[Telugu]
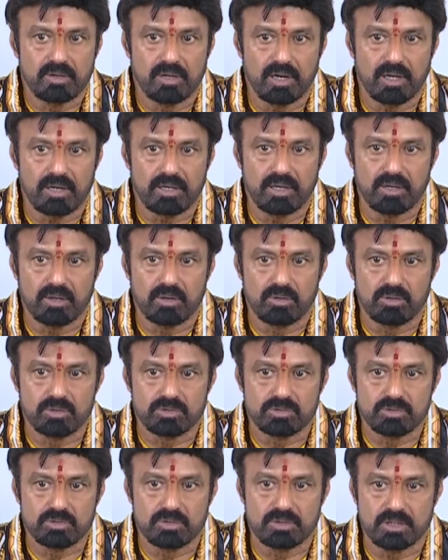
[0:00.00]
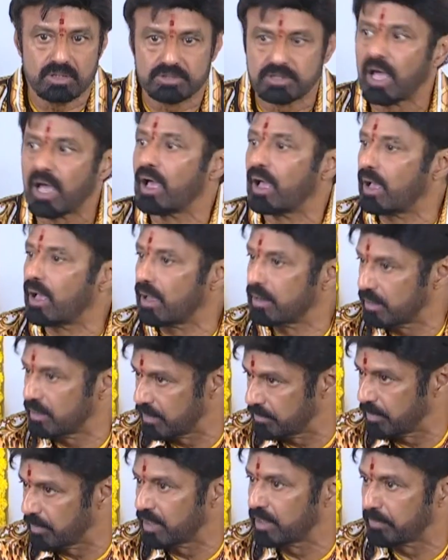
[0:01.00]
అలాగే ఈరోజు దిశ అనే
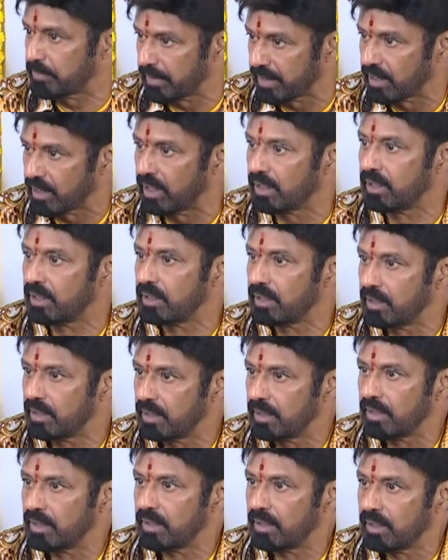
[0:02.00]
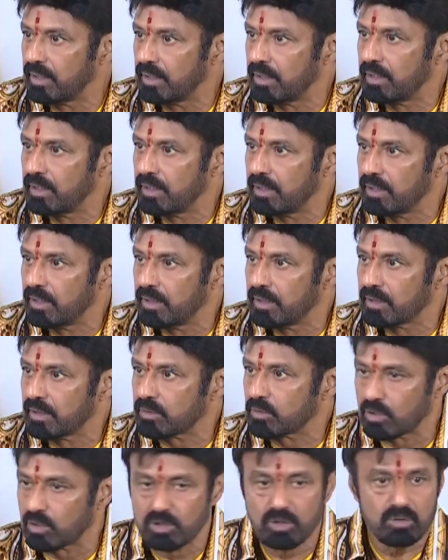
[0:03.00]
మహిళ పైన
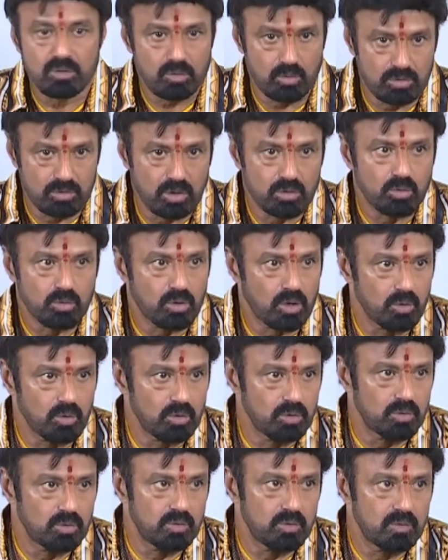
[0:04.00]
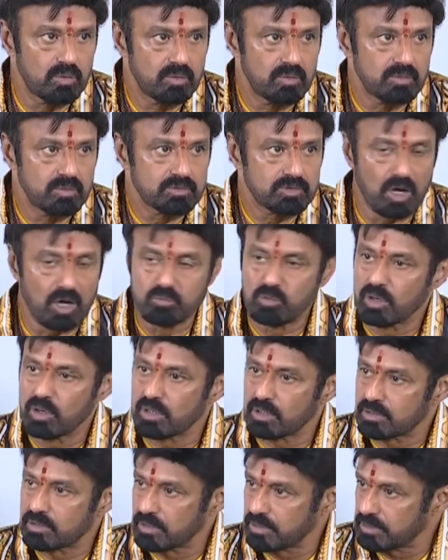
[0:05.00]
కొన కొందరు దుండగులు
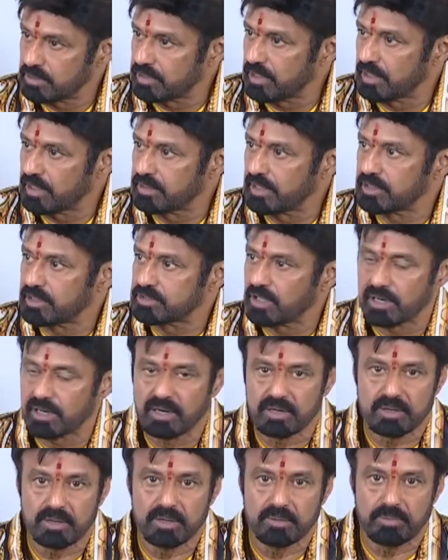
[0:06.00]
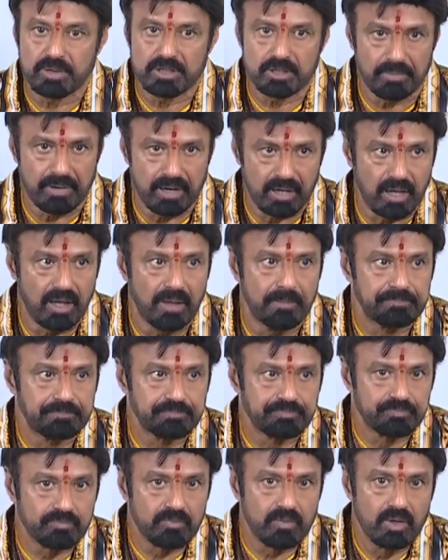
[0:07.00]
సామూహిక చేసిన అత్యాచారానికి ప్రతిఫలంగా
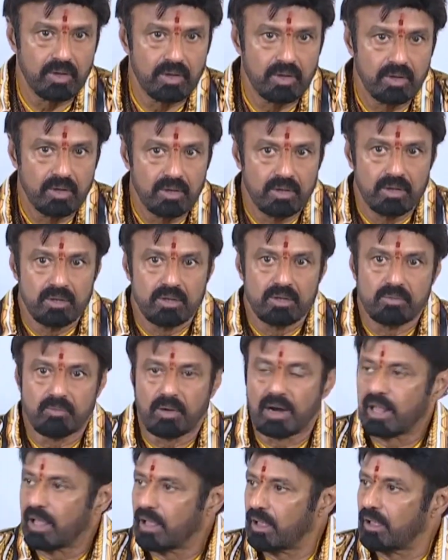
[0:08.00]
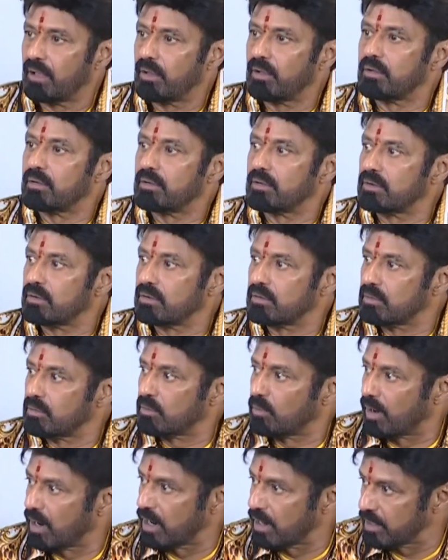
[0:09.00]
ఇవాళ
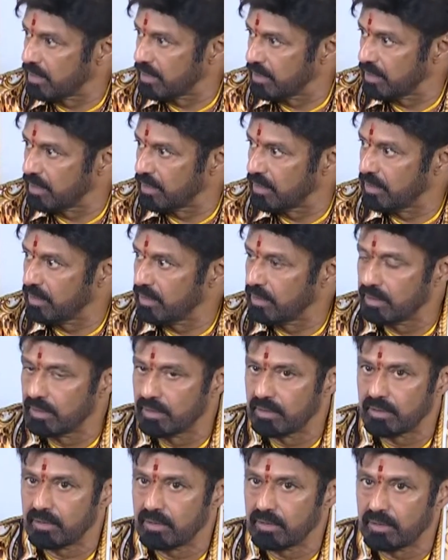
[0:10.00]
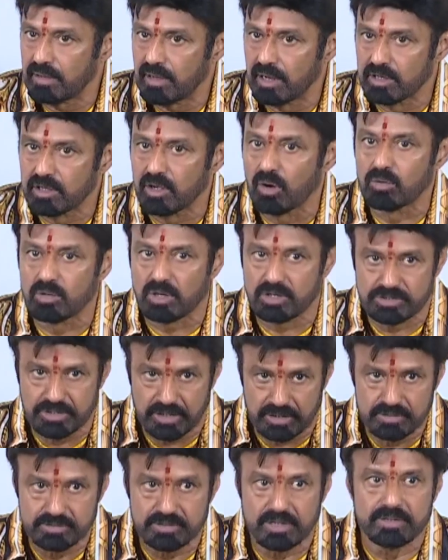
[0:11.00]
వాళ్ళని ఎన్కౌంటర్
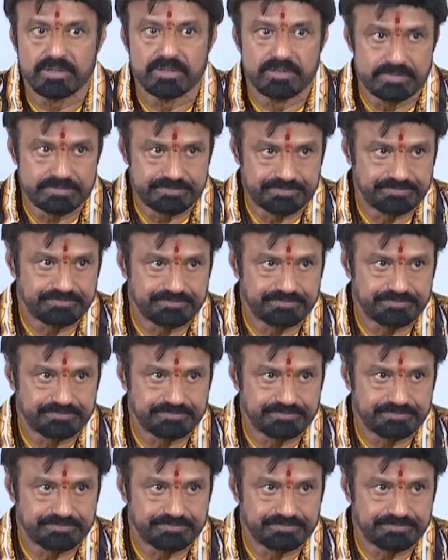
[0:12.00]
చేయడం జరిగింది